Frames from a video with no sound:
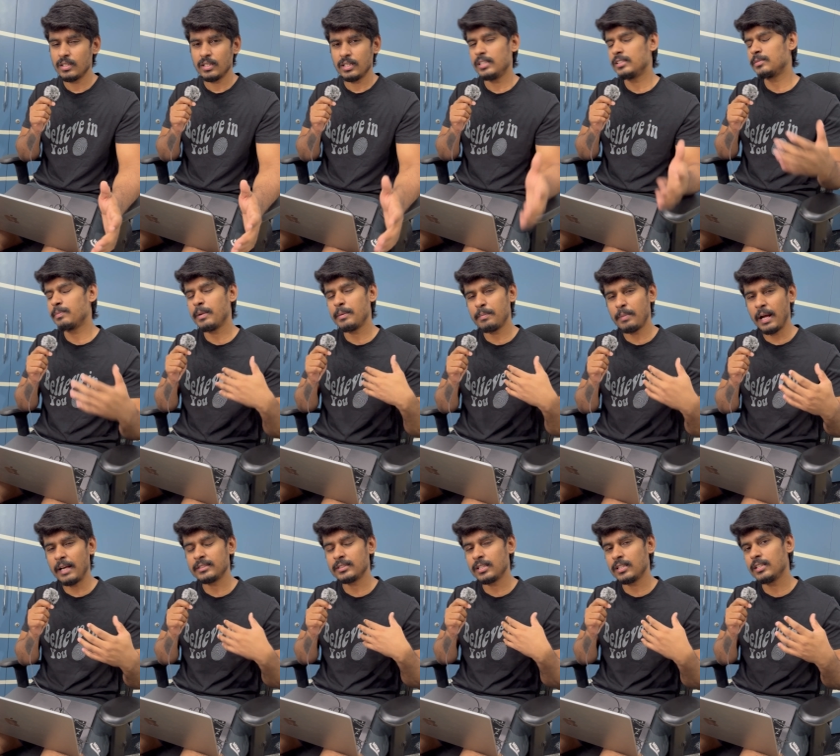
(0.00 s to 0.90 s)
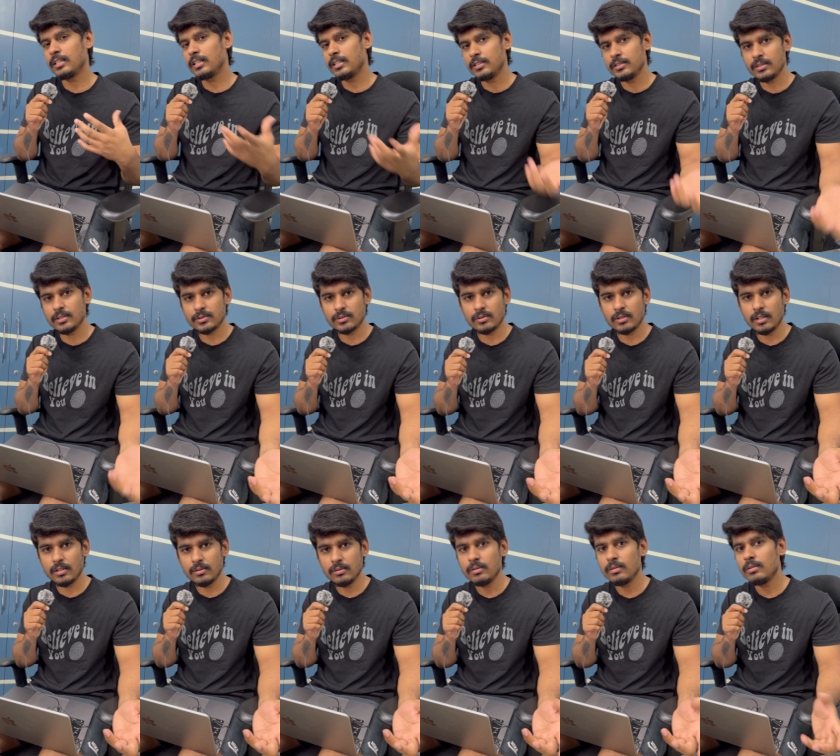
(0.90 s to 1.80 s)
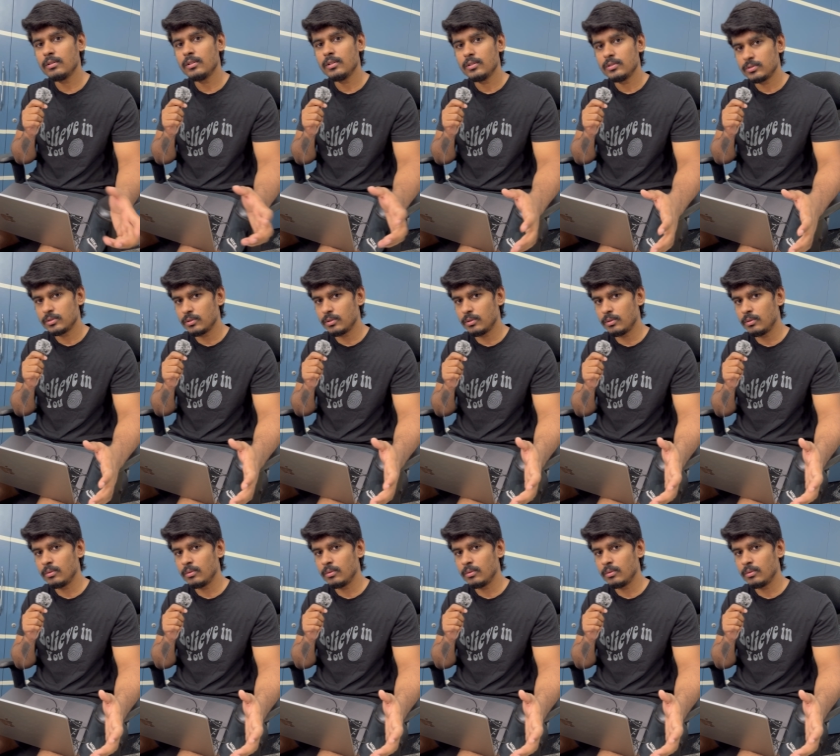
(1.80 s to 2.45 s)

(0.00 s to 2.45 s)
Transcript: ఇట్స్ మై ప్యాషన్ అందుకే నేను చేస్తున్నాను సో